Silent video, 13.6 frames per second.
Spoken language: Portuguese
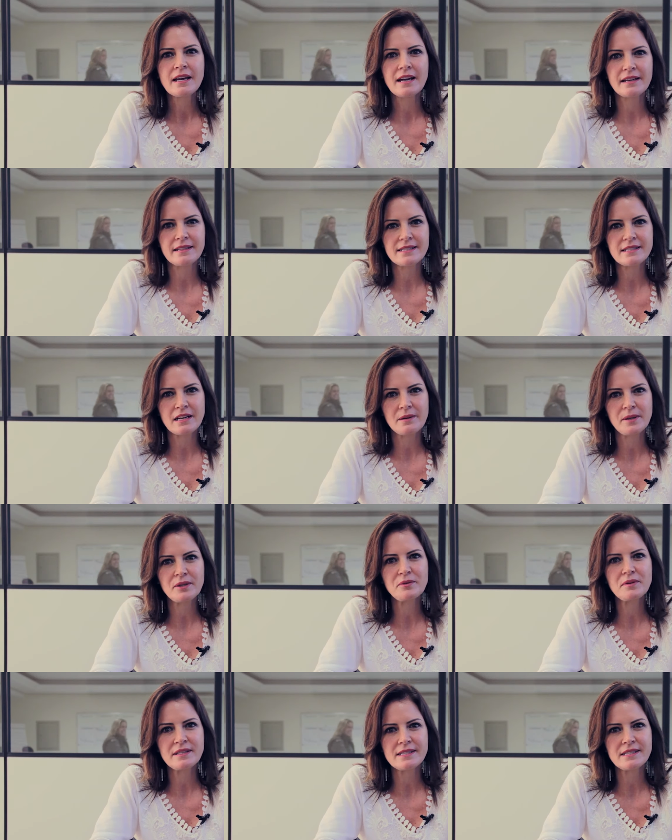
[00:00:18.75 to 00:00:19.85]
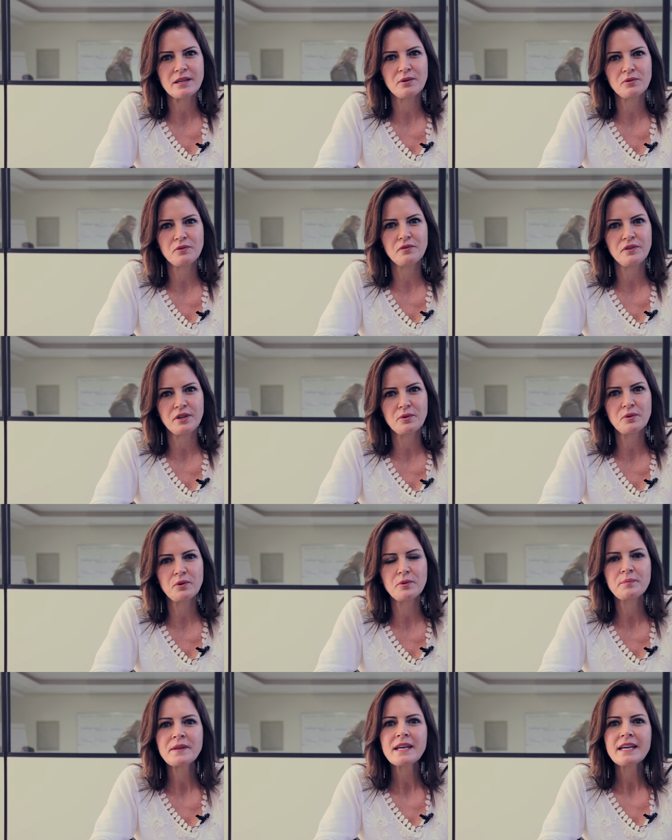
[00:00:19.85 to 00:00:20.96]
cadastramento inicial do
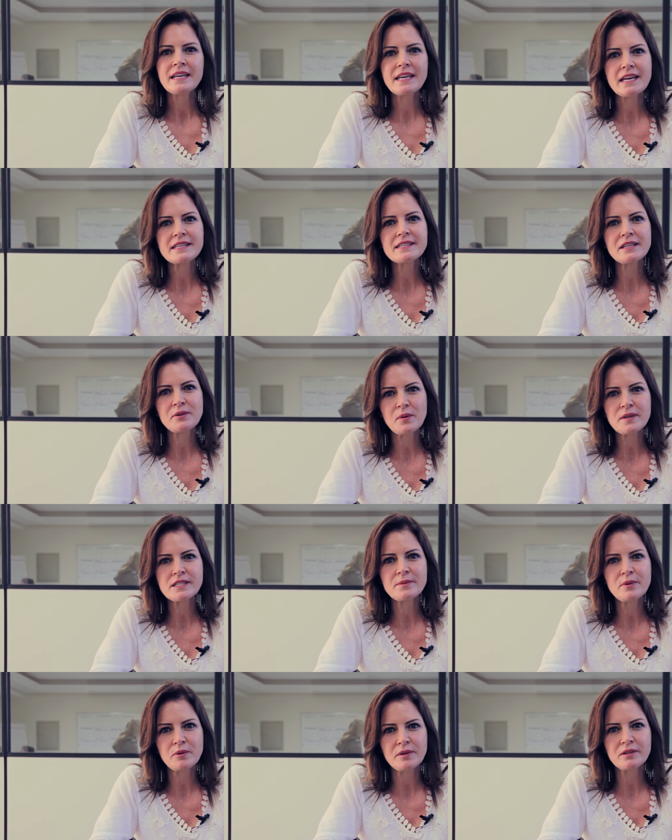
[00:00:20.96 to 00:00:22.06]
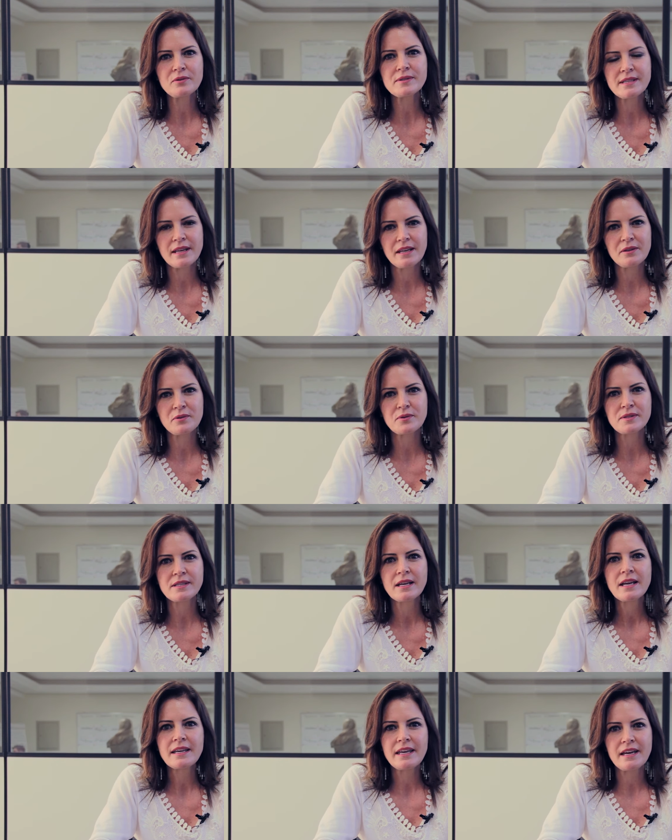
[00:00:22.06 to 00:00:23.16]
vínculo, e S2200,
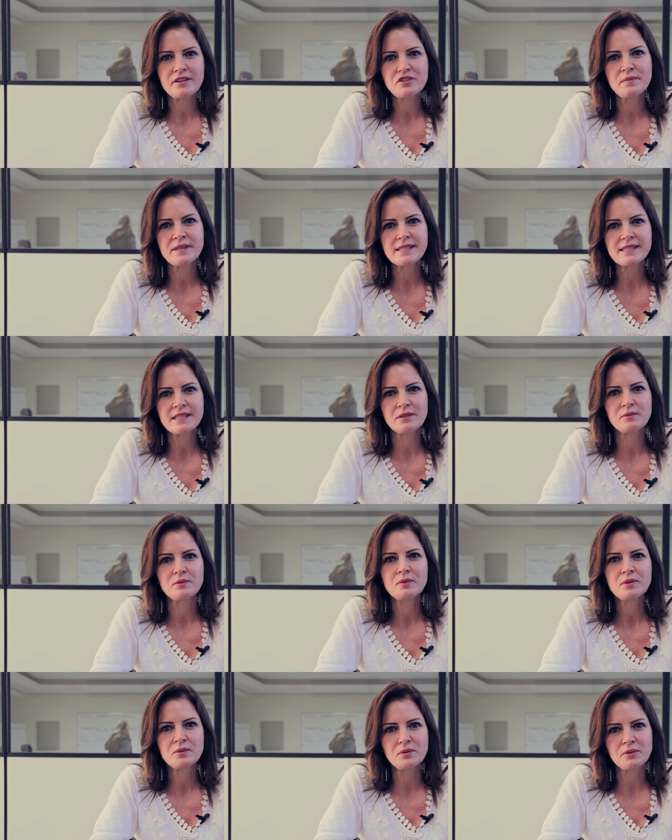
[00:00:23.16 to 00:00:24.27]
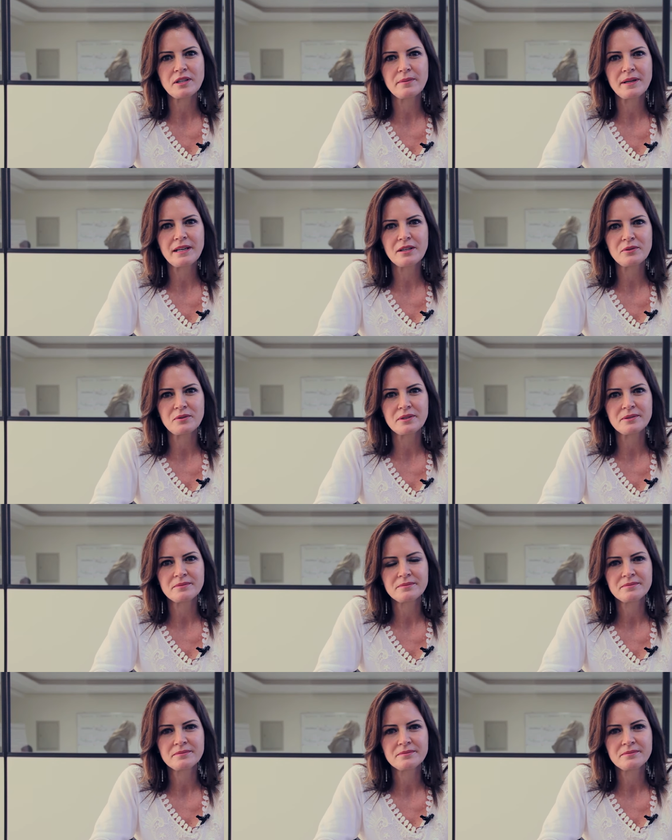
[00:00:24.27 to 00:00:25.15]
que é a admissão do trabalhador.